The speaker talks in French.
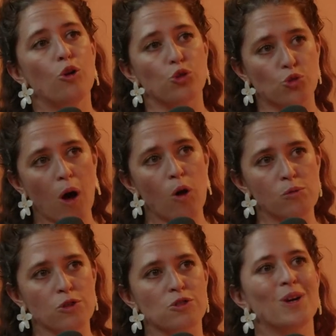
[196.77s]
le droit
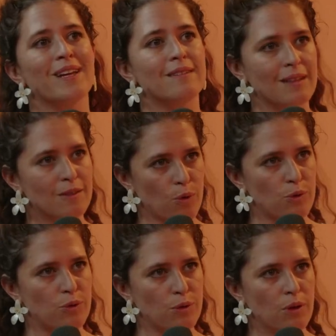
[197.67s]
remboursement est
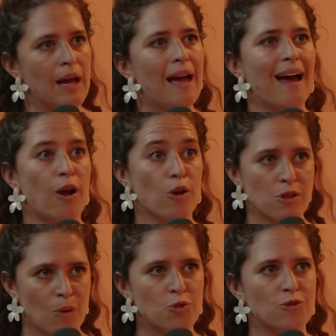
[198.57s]
étendu à
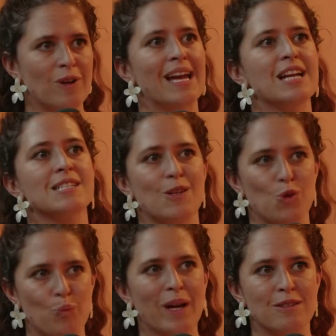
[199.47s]
l'ensemble du voyage si
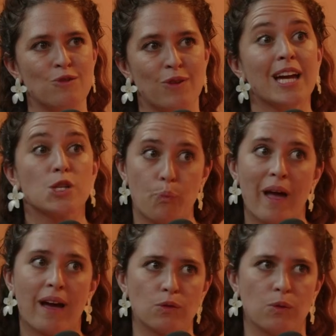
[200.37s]
une partie du voyage
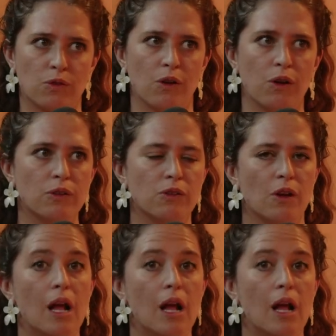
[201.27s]
perd son sens